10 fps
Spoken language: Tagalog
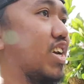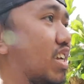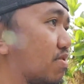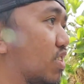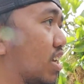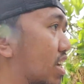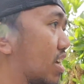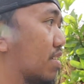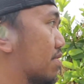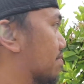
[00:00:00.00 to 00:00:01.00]
Bigat mo eh.
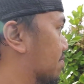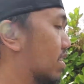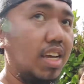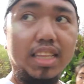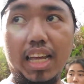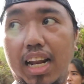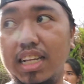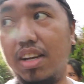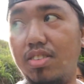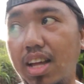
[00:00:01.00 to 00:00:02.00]
Ano daw? Tayo
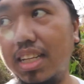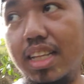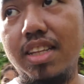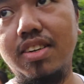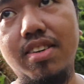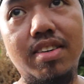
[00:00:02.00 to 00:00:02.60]
lang na natin dito.